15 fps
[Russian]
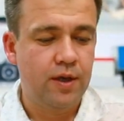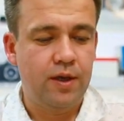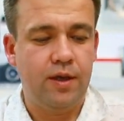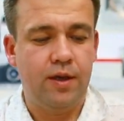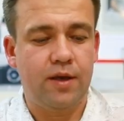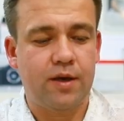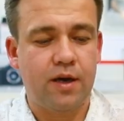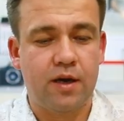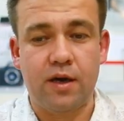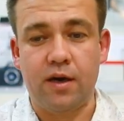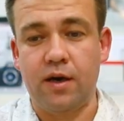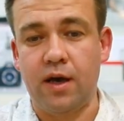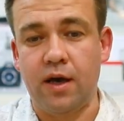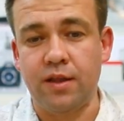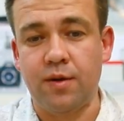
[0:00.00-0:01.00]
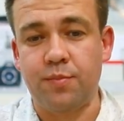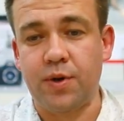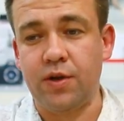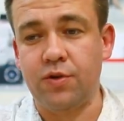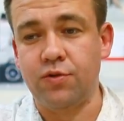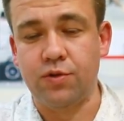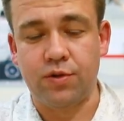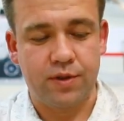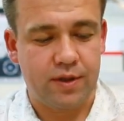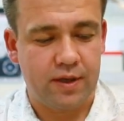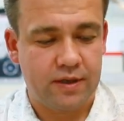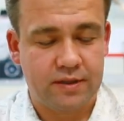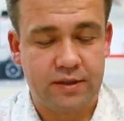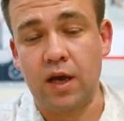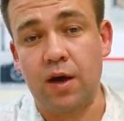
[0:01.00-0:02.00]
и как она пройдет
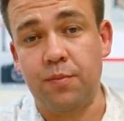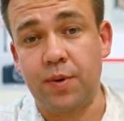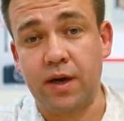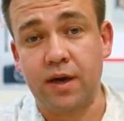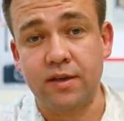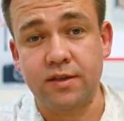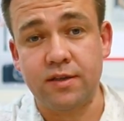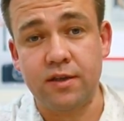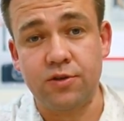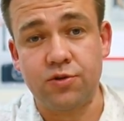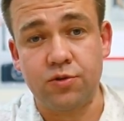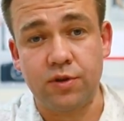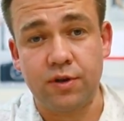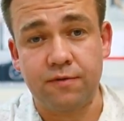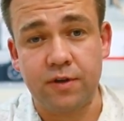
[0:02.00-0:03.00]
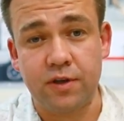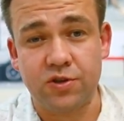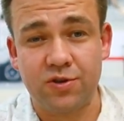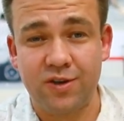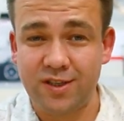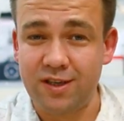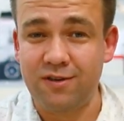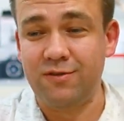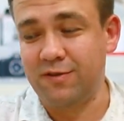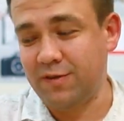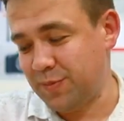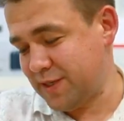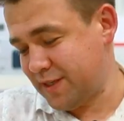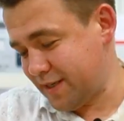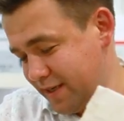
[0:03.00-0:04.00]
тест. А пока ссылочку на флешку оставлю в
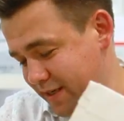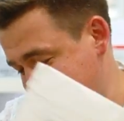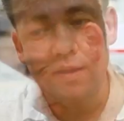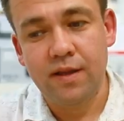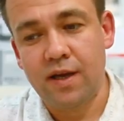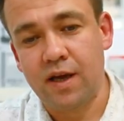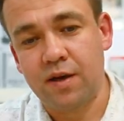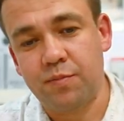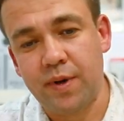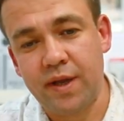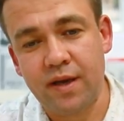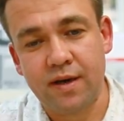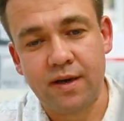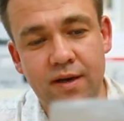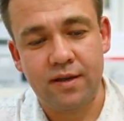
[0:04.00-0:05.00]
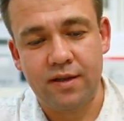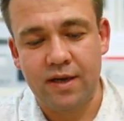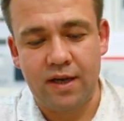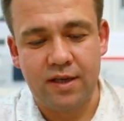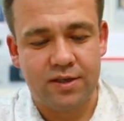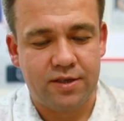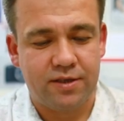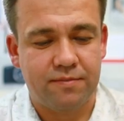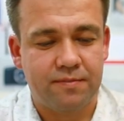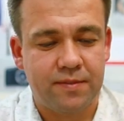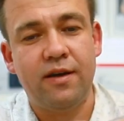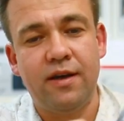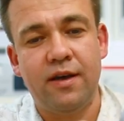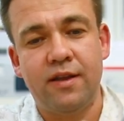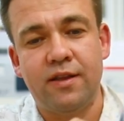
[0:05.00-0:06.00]
описании. Так, поехали дальше.
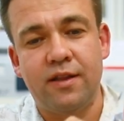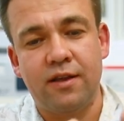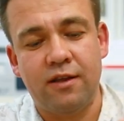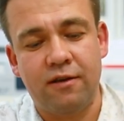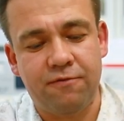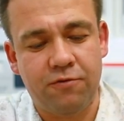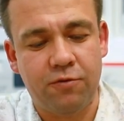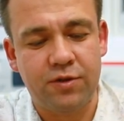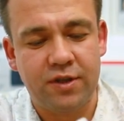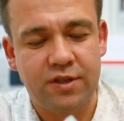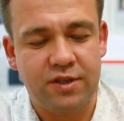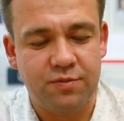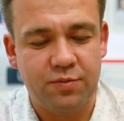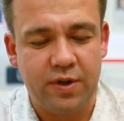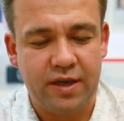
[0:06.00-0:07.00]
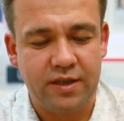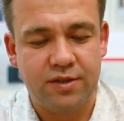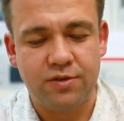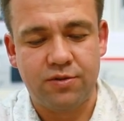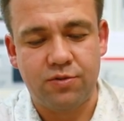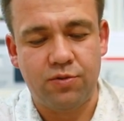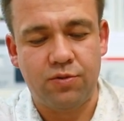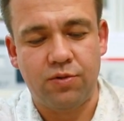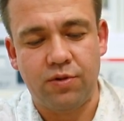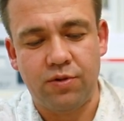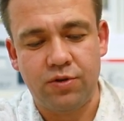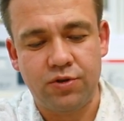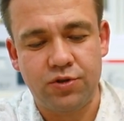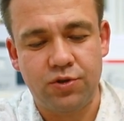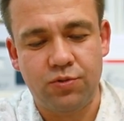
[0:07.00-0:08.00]
Это на фото тематику
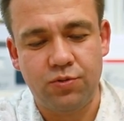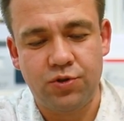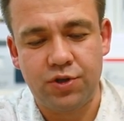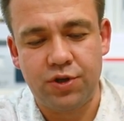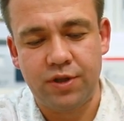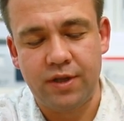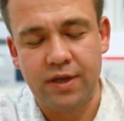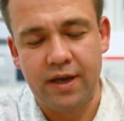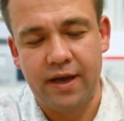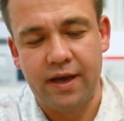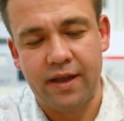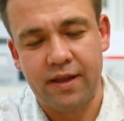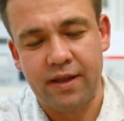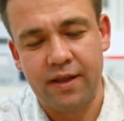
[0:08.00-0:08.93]
штучки, да,